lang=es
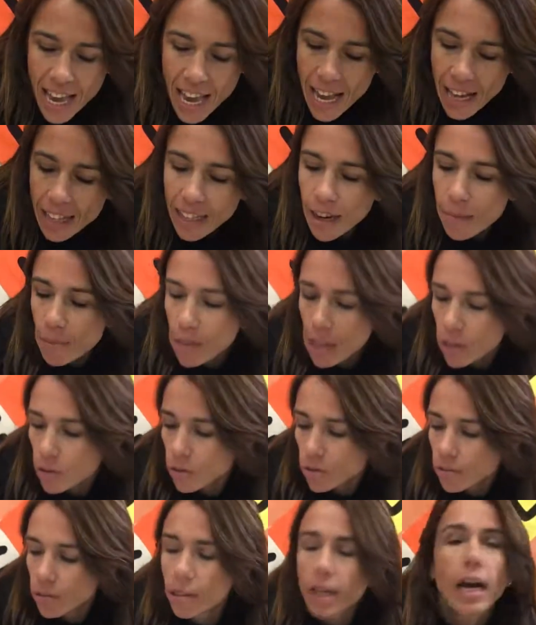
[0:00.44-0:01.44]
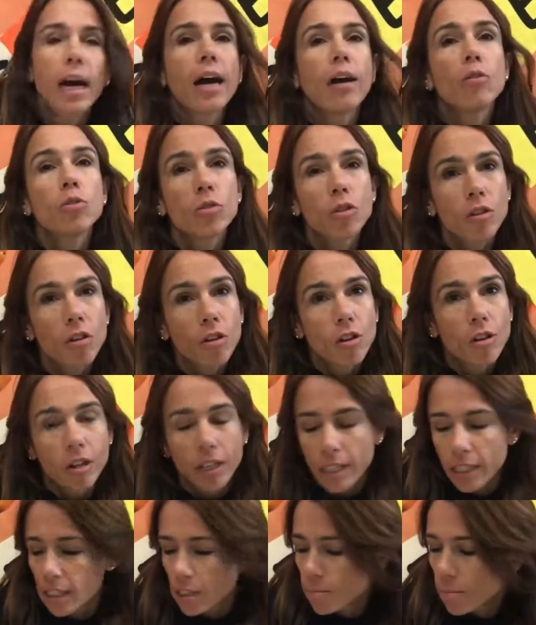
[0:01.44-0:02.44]
El camello, auto de los
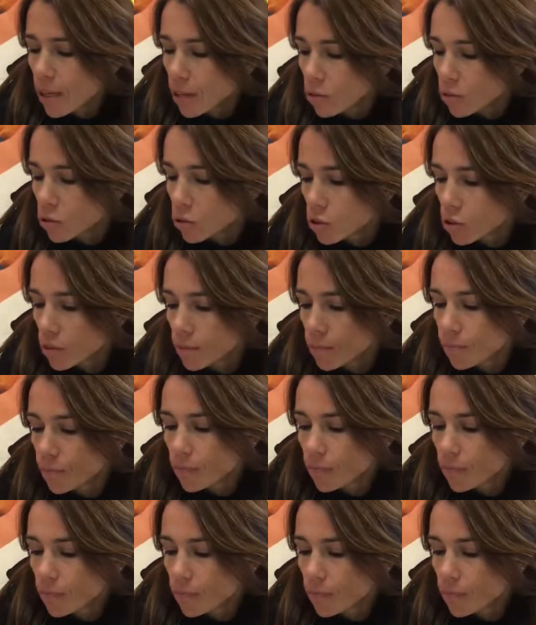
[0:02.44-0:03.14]
Reyes Magos.